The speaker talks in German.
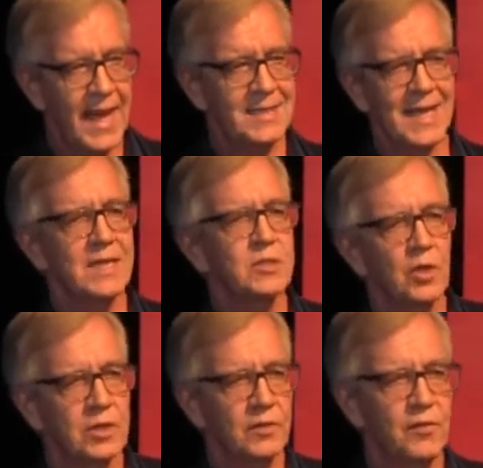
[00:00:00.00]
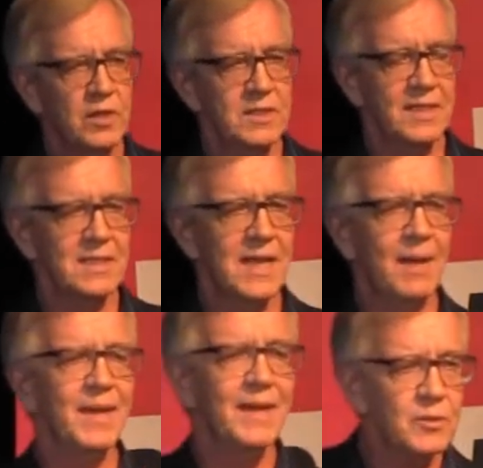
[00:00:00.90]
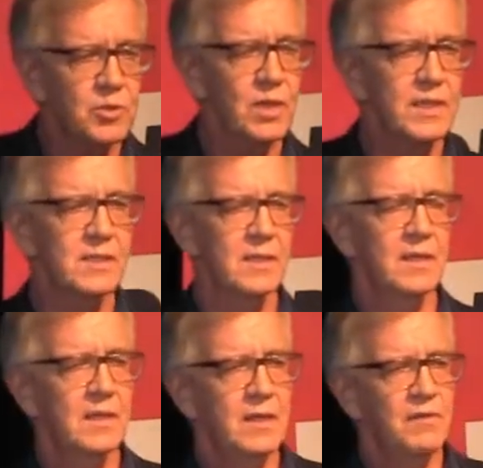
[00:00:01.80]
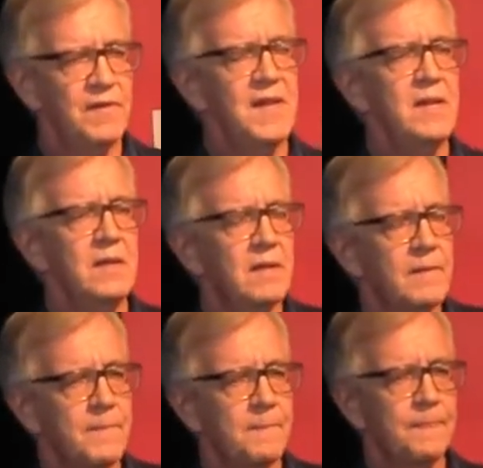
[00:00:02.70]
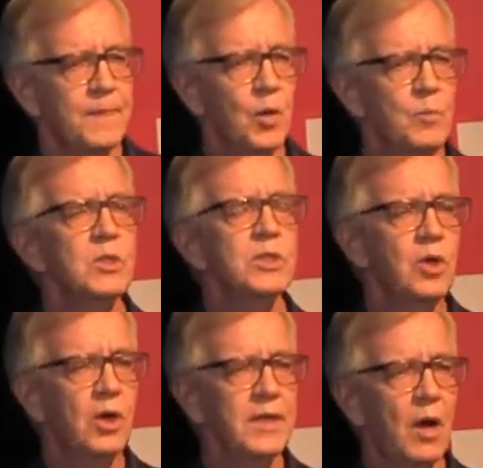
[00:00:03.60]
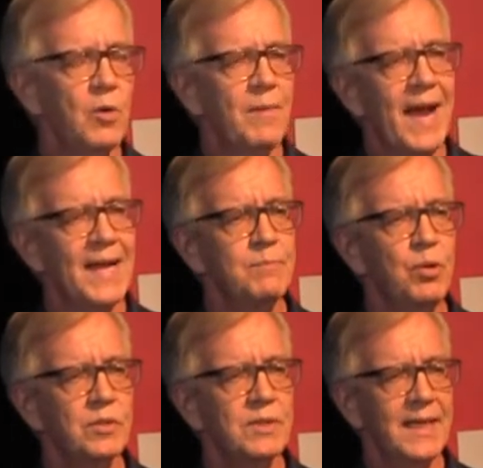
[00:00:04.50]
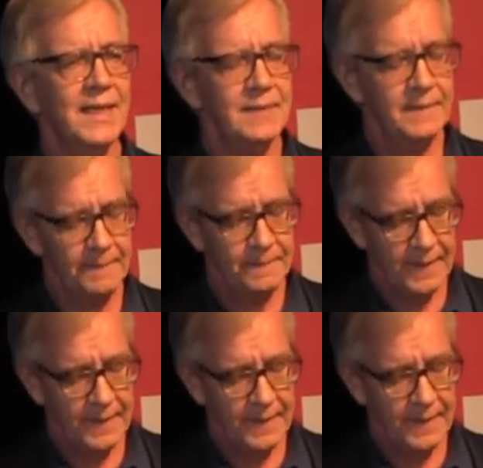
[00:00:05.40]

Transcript: Als alles könnte ich fortsetzen. Aber natürlich will und muss ich heute auch über einen Punkt reden,